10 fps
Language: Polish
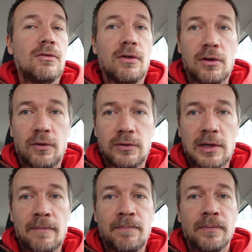i
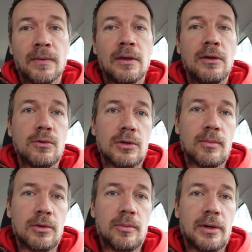dźwiękowca i
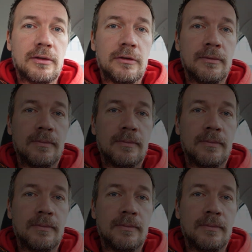ruszamy do pracy.